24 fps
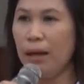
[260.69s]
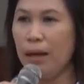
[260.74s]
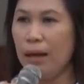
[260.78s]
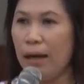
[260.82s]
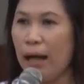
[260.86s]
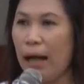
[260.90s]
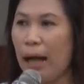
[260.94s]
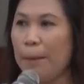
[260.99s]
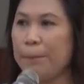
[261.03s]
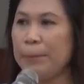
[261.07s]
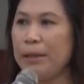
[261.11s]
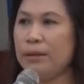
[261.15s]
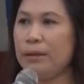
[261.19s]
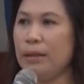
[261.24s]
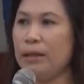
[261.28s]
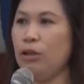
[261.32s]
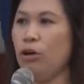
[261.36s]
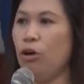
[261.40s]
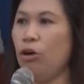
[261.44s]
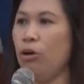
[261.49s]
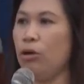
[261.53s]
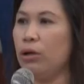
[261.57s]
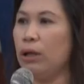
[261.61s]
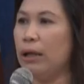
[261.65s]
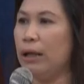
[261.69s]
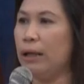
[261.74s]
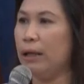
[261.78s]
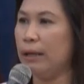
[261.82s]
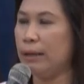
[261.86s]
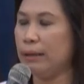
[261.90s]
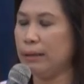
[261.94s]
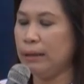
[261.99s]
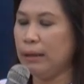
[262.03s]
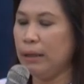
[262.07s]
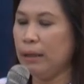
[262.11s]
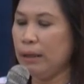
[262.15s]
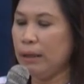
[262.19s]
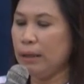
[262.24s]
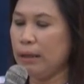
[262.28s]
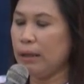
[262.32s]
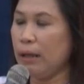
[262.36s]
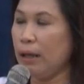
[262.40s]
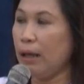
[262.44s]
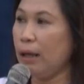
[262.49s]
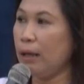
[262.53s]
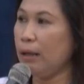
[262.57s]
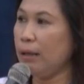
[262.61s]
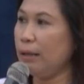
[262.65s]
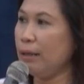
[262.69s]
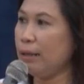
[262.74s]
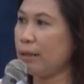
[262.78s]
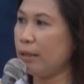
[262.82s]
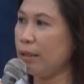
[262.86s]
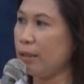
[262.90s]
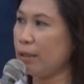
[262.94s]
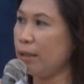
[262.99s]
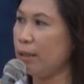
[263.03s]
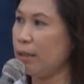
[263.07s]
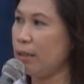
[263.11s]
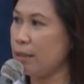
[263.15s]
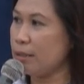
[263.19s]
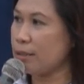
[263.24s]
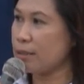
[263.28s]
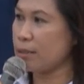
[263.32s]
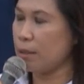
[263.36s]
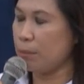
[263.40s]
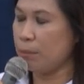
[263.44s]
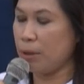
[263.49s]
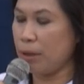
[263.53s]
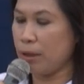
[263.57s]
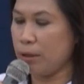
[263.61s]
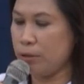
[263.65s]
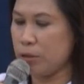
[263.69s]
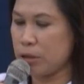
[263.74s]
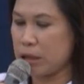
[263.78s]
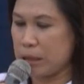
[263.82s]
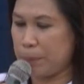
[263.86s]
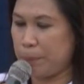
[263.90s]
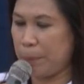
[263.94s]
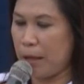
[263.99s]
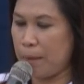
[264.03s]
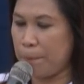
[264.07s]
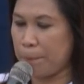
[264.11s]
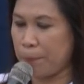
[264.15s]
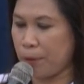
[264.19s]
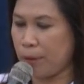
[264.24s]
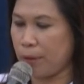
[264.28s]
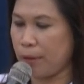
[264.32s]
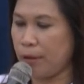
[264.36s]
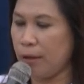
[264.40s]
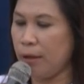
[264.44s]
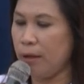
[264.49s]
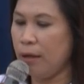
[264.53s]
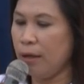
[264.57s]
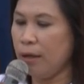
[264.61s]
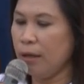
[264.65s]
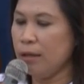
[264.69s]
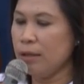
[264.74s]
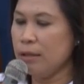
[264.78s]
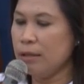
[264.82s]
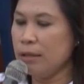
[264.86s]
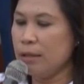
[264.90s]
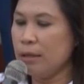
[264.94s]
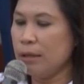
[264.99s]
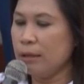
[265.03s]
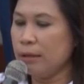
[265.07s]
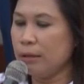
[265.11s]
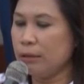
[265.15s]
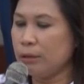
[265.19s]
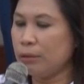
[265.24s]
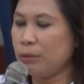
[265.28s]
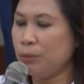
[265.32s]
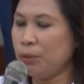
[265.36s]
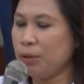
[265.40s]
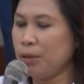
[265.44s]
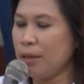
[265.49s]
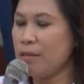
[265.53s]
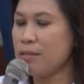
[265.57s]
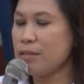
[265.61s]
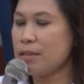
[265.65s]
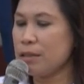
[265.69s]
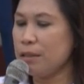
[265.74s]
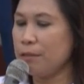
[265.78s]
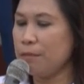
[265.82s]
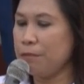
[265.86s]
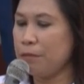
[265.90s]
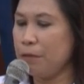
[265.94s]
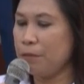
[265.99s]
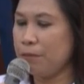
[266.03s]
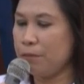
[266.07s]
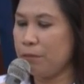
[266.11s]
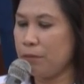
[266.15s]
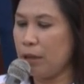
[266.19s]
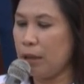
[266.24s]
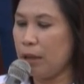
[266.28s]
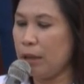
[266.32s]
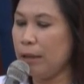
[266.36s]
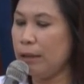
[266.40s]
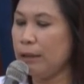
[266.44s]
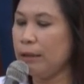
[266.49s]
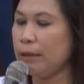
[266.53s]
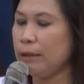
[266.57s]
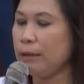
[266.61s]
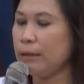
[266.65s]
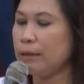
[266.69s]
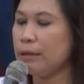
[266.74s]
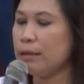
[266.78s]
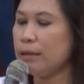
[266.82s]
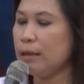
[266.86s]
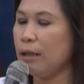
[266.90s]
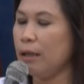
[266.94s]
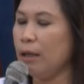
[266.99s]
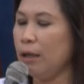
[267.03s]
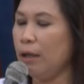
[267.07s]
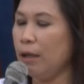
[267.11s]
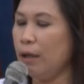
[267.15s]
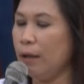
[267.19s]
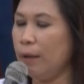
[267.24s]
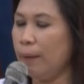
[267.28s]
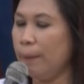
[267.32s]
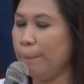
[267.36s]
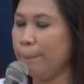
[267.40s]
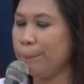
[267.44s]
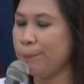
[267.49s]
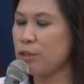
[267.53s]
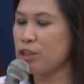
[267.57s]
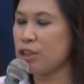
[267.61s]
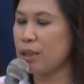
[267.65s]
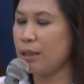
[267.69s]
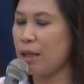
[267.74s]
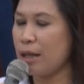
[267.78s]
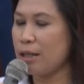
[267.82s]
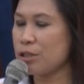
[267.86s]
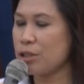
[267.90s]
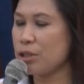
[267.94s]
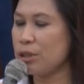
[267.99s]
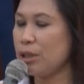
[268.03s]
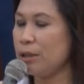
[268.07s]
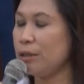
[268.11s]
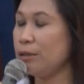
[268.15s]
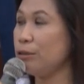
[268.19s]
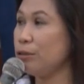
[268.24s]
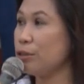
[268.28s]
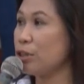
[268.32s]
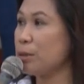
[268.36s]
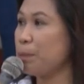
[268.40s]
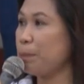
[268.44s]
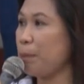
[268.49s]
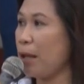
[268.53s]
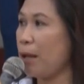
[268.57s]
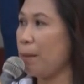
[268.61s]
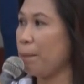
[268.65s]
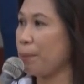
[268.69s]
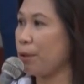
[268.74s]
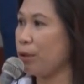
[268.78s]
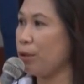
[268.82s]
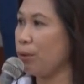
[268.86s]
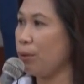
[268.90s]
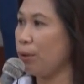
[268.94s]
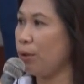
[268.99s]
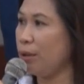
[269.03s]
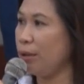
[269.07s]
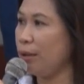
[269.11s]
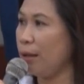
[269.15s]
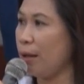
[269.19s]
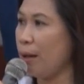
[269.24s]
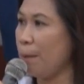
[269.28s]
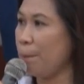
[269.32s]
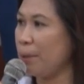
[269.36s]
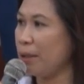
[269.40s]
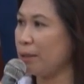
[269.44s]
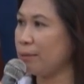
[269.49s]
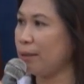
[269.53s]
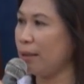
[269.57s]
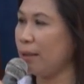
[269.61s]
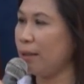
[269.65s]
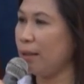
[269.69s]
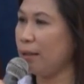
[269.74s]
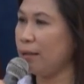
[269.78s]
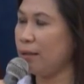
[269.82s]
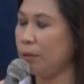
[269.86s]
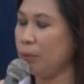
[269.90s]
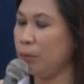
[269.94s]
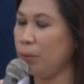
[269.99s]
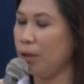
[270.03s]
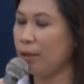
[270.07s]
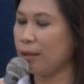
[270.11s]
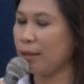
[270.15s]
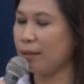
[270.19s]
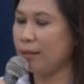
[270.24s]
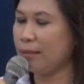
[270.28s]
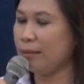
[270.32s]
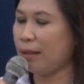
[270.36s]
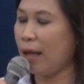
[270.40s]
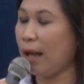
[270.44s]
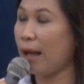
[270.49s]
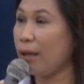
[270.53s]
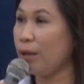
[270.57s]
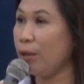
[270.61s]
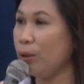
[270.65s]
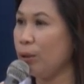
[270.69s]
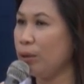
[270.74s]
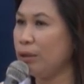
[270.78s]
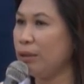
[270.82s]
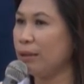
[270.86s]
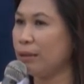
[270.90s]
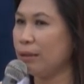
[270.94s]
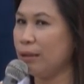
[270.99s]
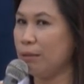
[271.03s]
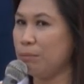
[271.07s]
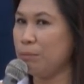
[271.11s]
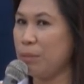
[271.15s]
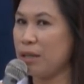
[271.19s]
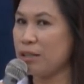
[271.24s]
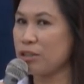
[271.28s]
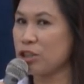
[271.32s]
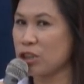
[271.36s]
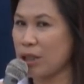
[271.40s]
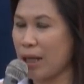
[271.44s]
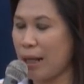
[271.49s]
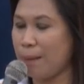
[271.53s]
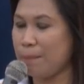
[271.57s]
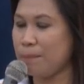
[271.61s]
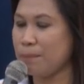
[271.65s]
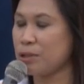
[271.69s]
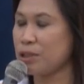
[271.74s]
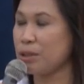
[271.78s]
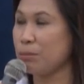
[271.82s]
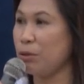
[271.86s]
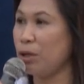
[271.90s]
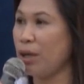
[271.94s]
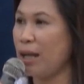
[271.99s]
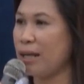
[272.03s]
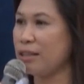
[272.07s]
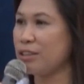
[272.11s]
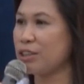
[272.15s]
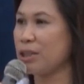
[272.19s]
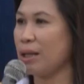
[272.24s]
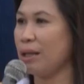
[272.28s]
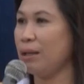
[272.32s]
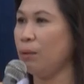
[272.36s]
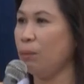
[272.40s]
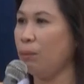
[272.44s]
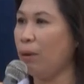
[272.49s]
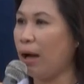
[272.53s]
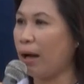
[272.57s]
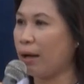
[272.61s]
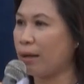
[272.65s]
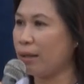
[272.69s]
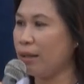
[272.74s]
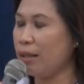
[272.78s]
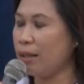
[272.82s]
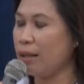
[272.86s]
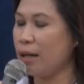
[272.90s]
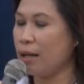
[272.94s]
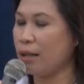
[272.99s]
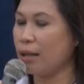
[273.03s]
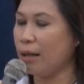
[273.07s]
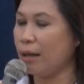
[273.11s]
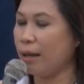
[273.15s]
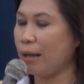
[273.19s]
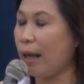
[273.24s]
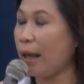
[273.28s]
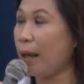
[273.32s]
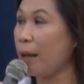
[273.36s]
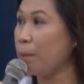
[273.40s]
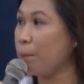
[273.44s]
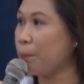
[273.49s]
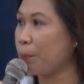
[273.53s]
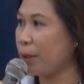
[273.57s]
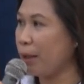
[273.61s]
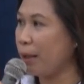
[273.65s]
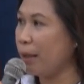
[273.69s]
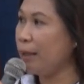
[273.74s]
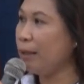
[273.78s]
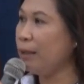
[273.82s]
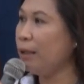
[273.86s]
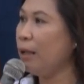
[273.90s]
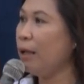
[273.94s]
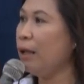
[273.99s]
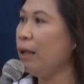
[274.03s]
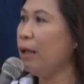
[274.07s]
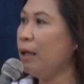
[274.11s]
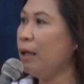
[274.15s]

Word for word: uh, amin din hong uh, i-release sa mga newspaper. 2015, Um, sa national newspaper ho, nakapagtala na ho agad tayo ng labing siyam simula January hanggang April.